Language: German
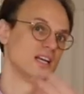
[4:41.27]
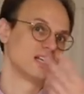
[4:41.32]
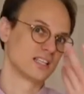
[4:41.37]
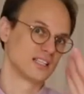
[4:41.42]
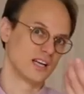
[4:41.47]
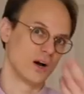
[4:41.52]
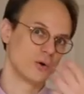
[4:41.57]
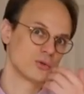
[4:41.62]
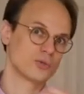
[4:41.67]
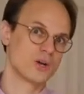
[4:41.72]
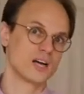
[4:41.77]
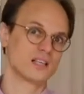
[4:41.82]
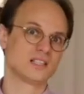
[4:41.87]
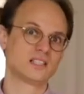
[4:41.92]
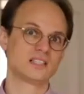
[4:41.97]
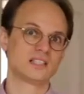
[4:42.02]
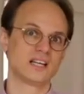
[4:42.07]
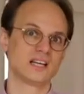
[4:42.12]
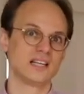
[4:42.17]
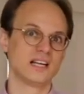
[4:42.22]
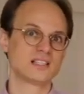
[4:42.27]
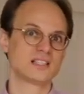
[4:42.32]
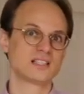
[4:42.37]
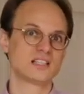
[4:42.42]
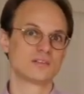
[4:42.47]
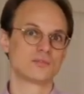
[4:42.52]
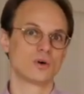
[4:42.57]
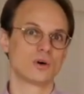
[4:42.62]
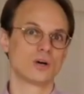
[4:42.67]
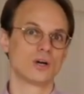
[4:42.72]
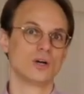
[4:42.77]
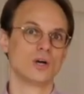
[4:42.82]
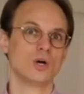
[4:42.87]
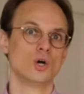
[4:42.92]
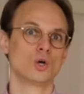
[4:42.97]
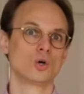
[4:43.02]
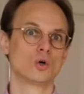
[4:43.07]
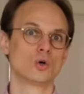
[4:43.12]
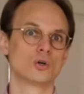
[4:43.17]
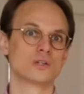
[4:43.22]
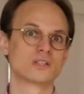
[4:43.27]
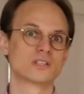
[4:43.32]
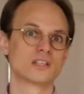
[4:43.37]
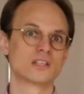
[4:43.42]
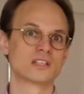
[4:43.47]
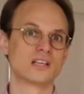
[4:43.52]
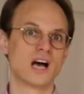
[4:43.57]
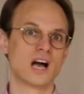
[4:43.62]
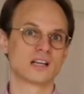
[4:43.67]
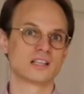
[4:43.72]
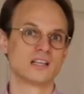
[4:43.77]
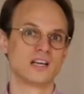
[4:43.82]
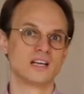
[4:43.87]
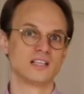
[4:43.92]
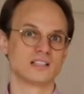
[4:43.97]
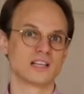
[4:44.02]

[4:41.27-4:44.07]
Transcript: Genauso hatte ich in der letzten Woche kurz gesagt,